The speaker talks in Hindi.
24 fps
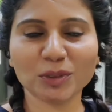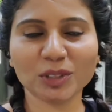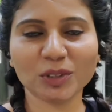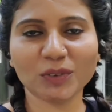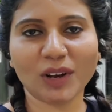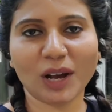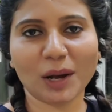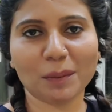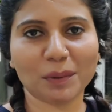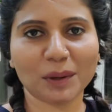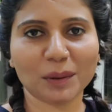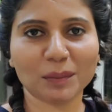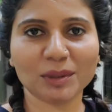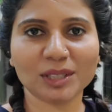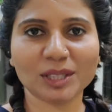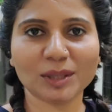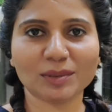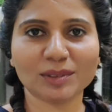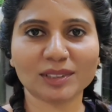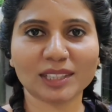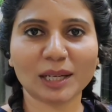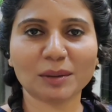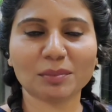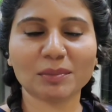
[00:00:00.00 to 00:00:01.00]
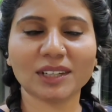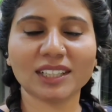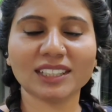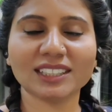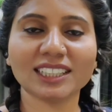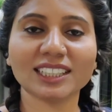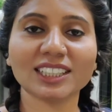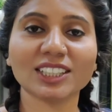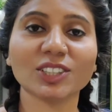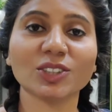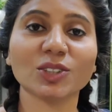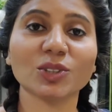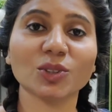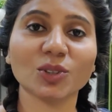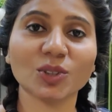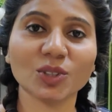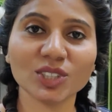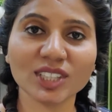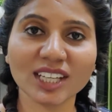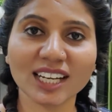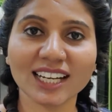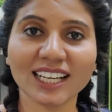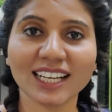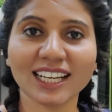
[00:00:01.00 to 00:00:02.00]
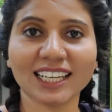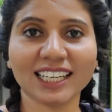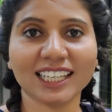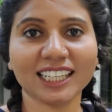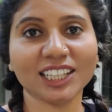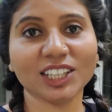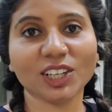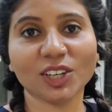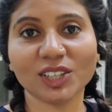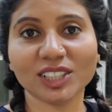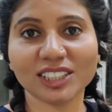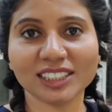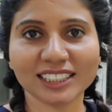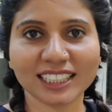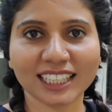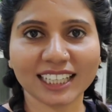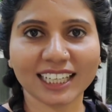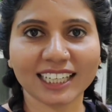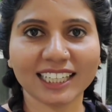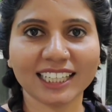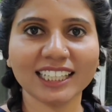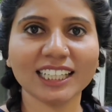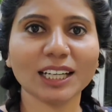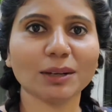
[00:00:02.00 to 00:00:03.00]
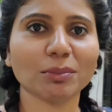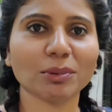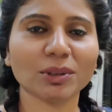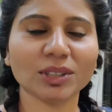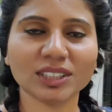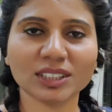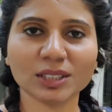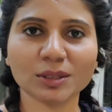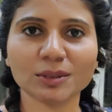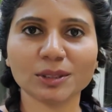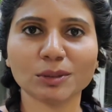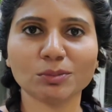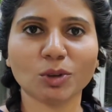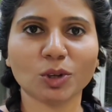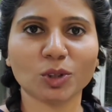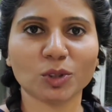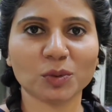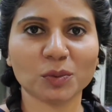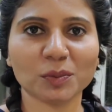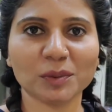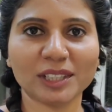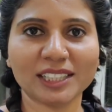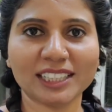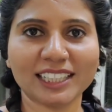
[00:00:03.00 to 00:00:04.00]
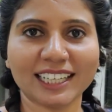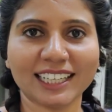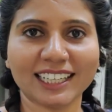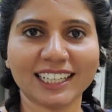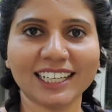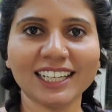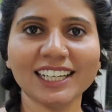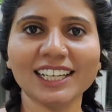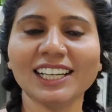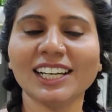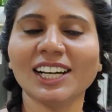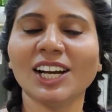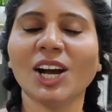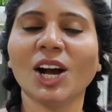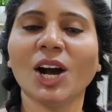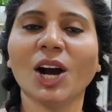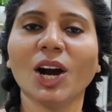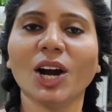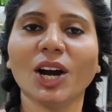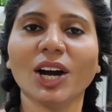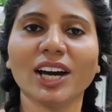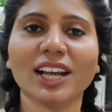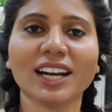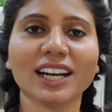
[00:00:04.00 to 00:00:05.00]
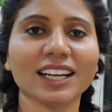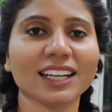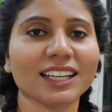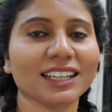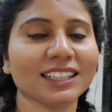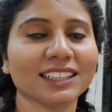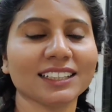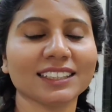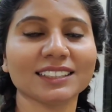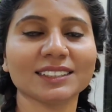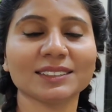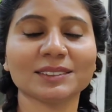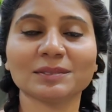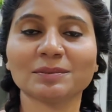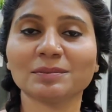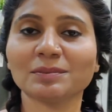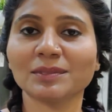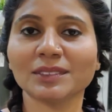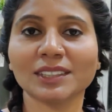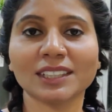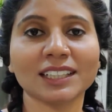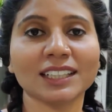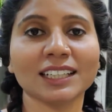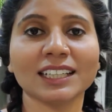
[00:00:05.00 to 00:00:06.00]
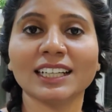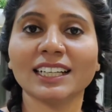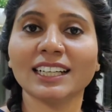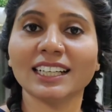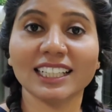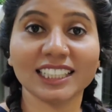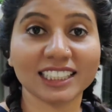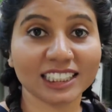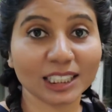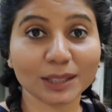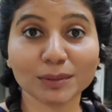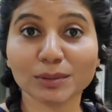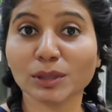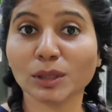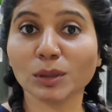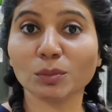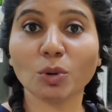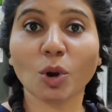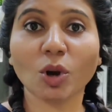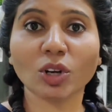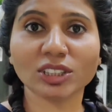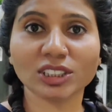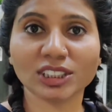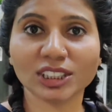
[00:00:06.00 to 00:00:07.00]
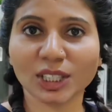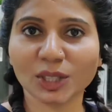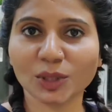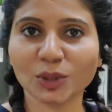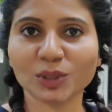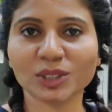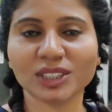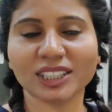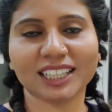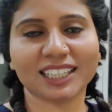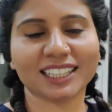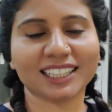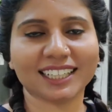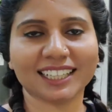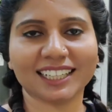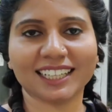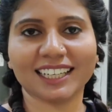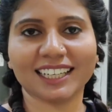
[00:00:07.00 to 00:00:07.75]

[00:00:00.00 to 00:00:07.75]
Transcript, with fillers: मुझे वहाँ पर भी सब्सक्राइब कर सकते हो दोनों चैनल का लिंक और इंस्टा का लिंक आपको डिस्क्रिप्शन बॉक्स में मिल जाएगा और डिस्क्रिप्शन बॉक्स ज़रूर चेक कर